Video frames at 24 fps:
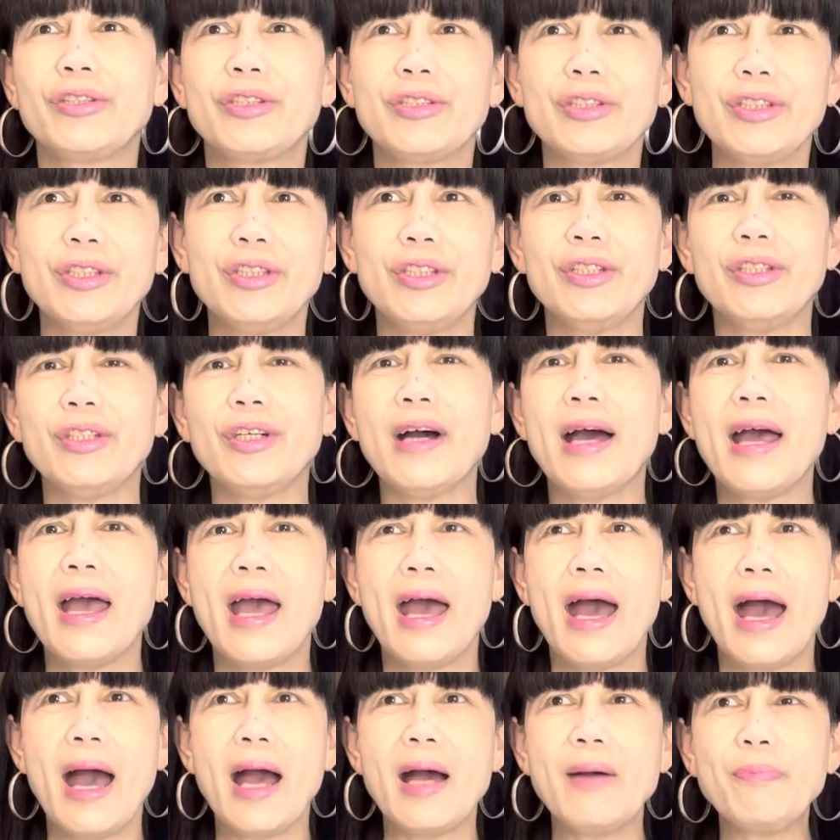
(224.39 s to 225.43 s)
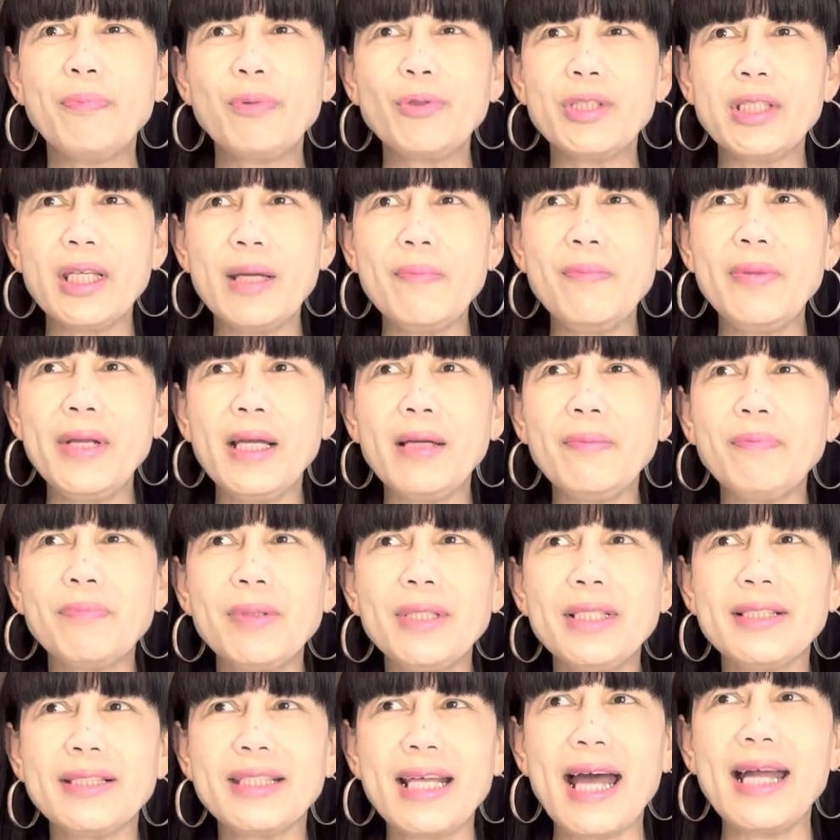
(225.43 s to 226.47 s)
So, ang posibleng
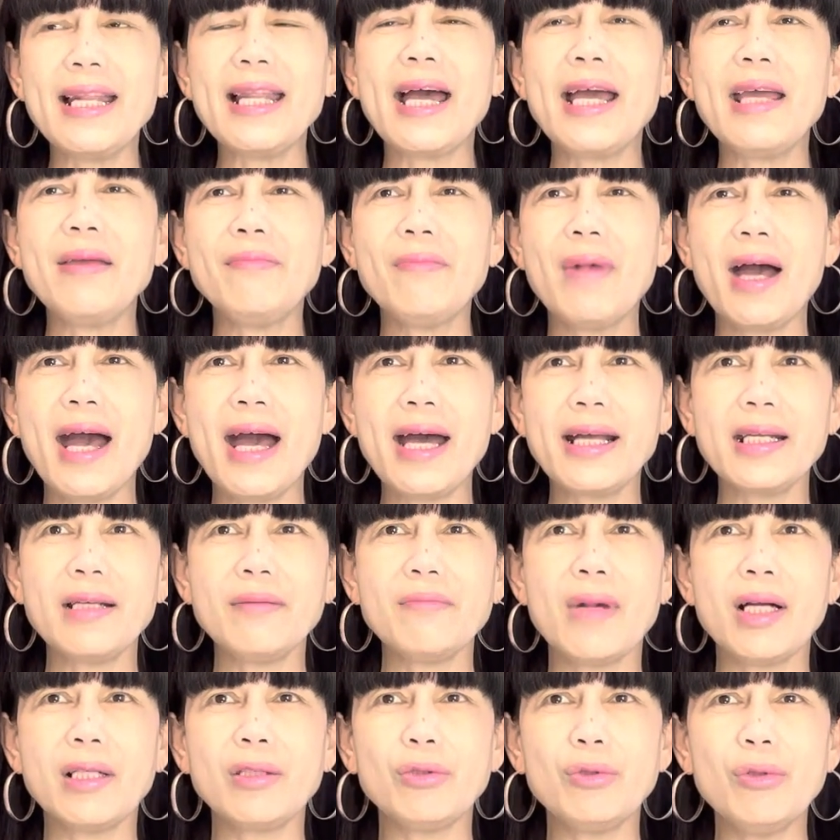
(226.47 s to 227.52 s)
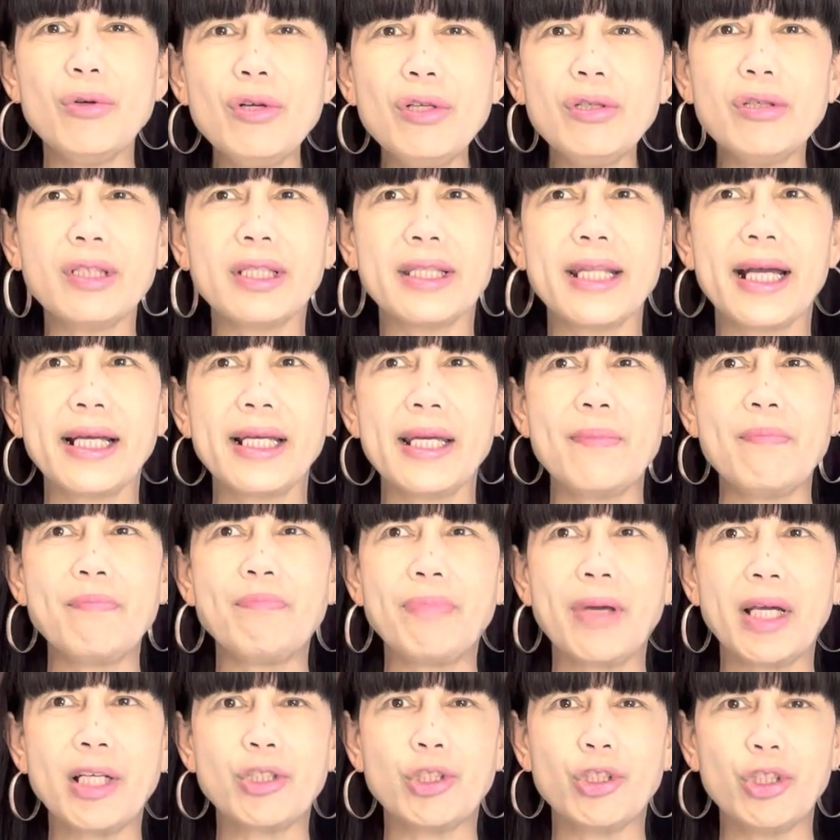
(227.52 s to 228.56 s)
pinsala ay maaring magdulot ng
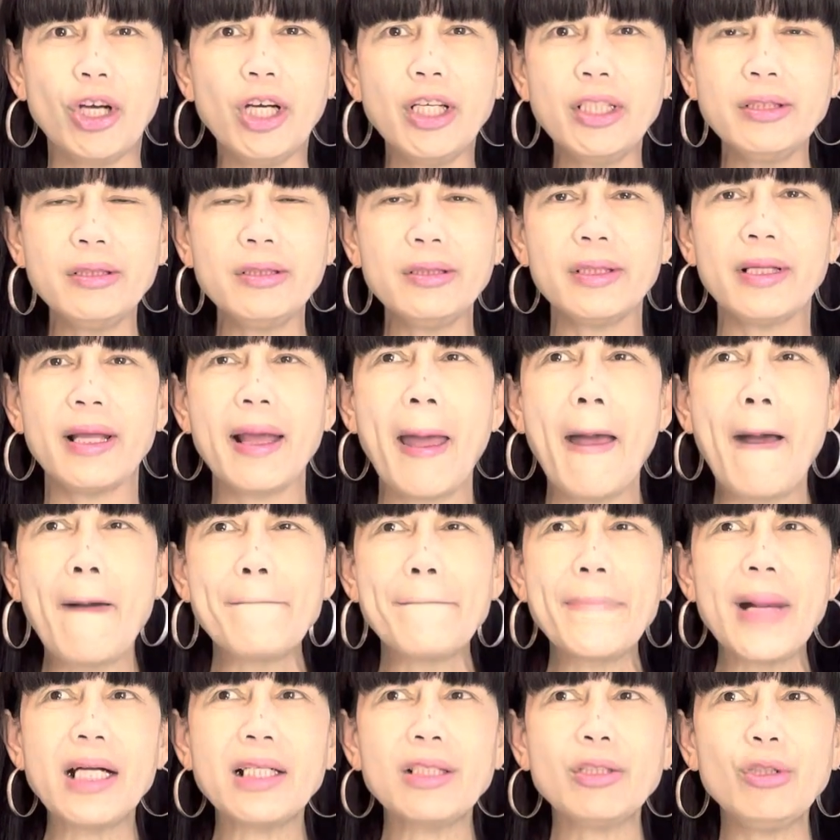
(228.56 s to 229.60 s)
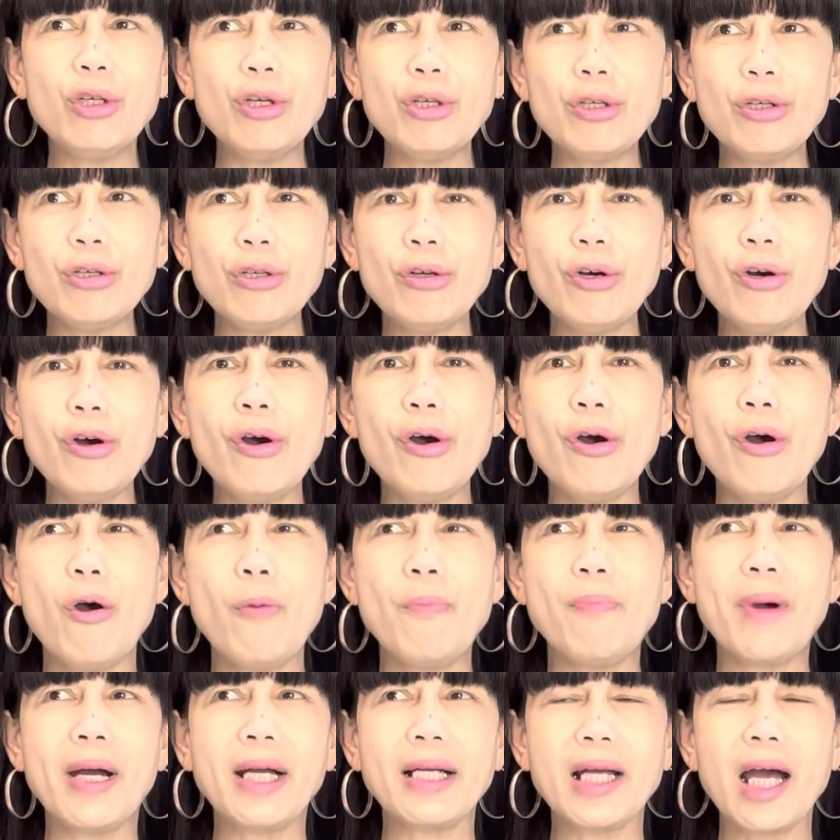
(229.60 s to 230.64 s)
impeksyon, pagdurugo o
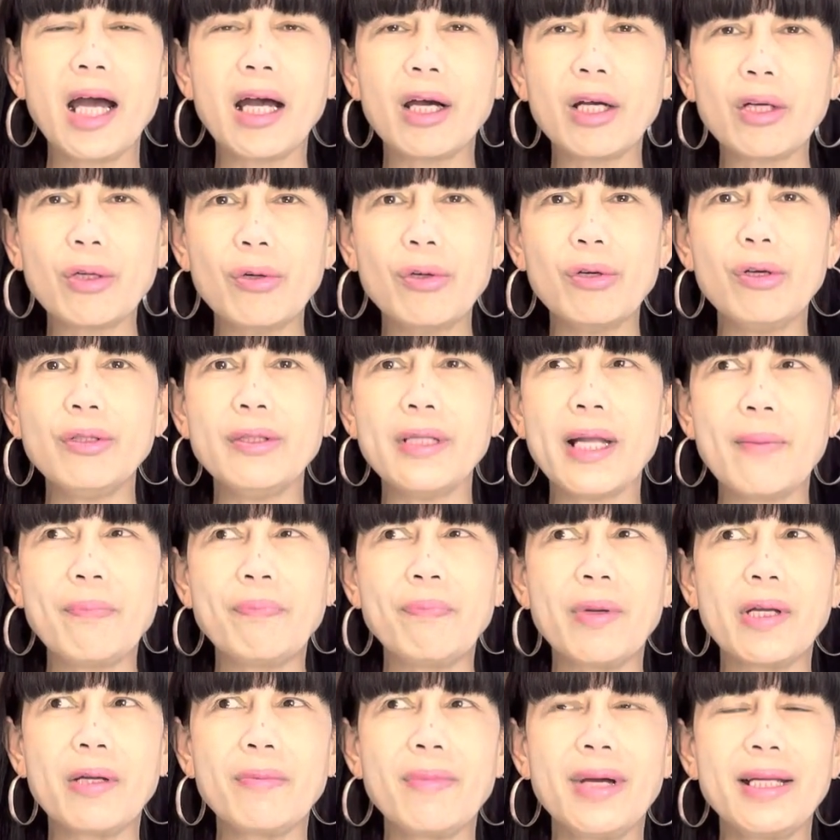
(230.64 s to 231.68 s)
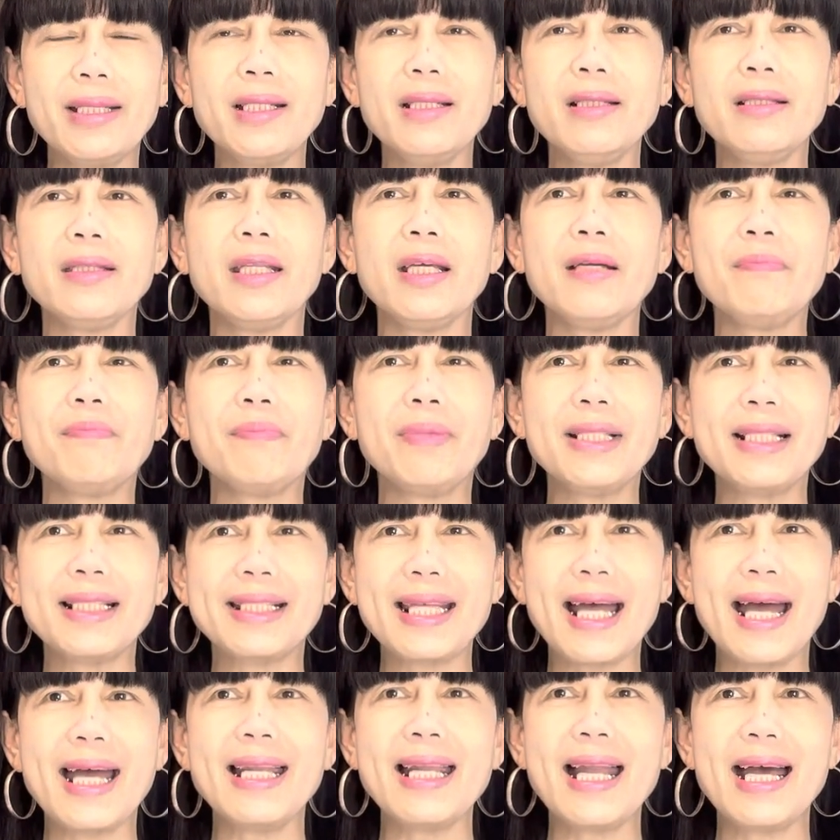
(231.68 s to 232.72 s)
pagkakaroon ng permanenteng
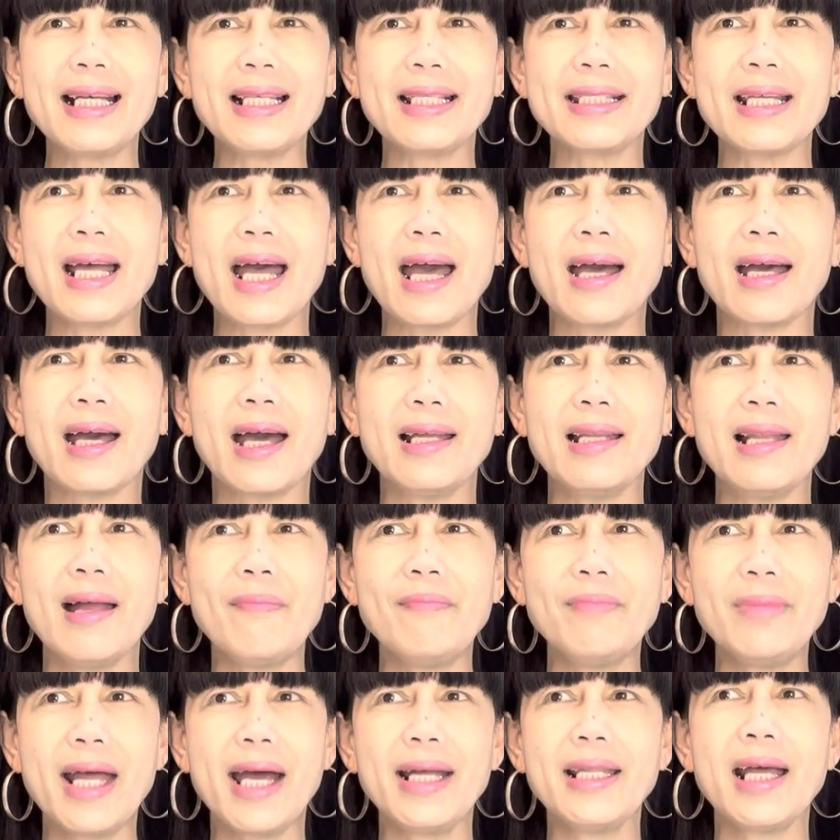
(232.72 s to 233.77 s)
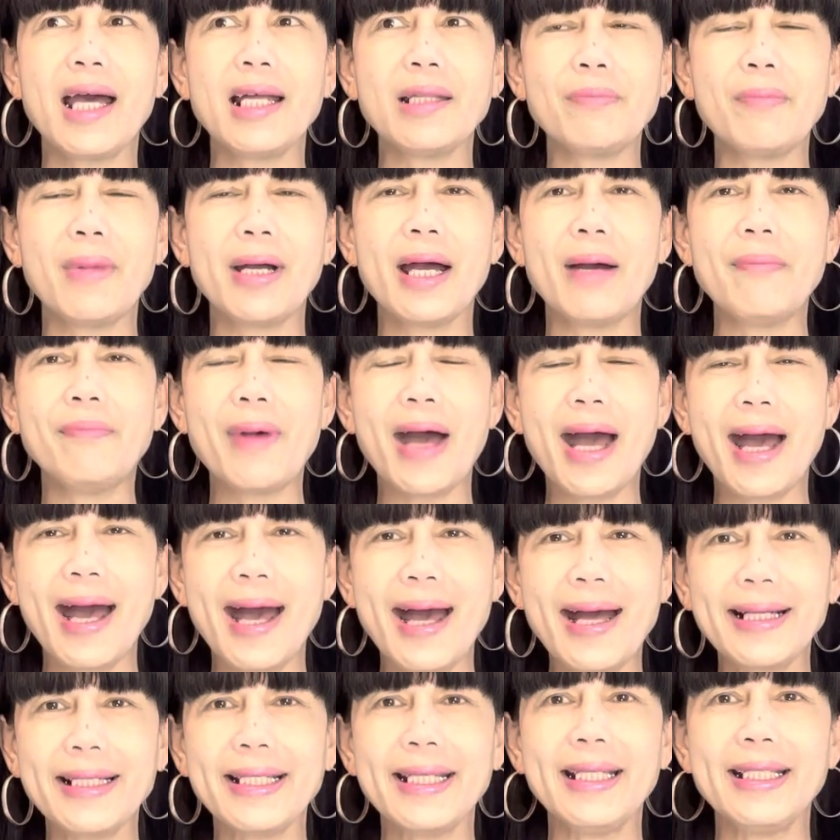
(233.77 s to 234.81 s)
pinsala sa kalamnan at mga
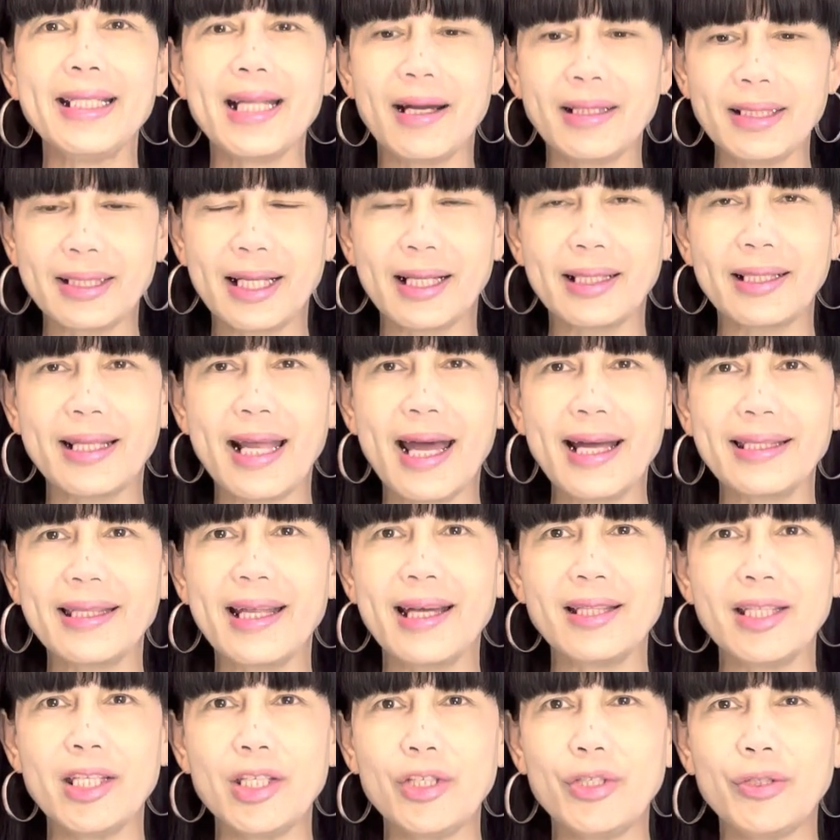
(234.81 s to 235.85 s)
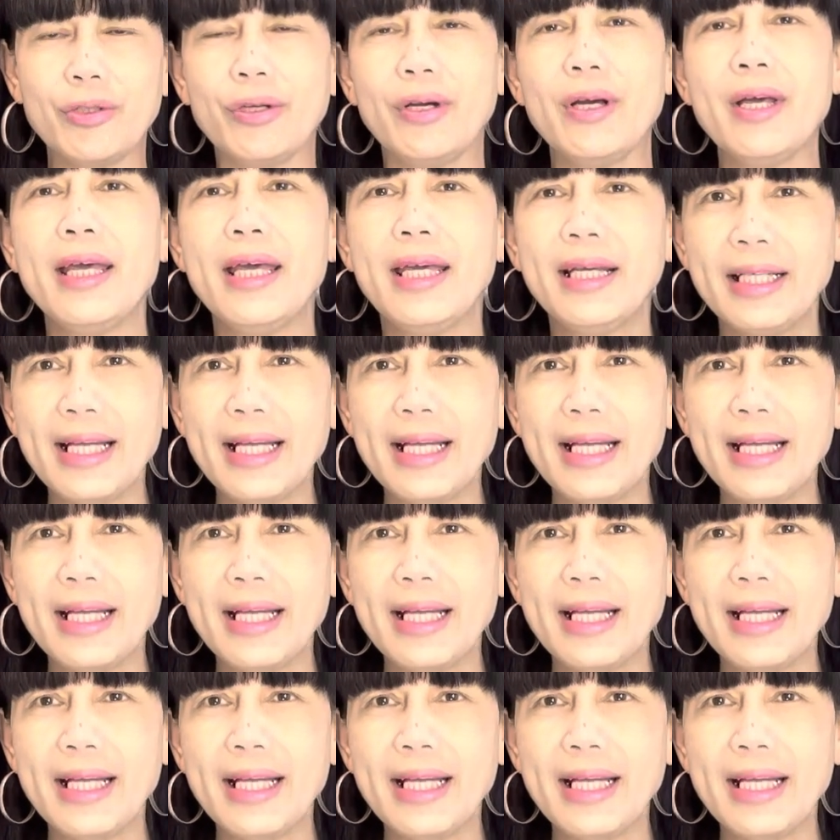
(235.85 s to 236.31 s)
bahagi ng sandata ninyo.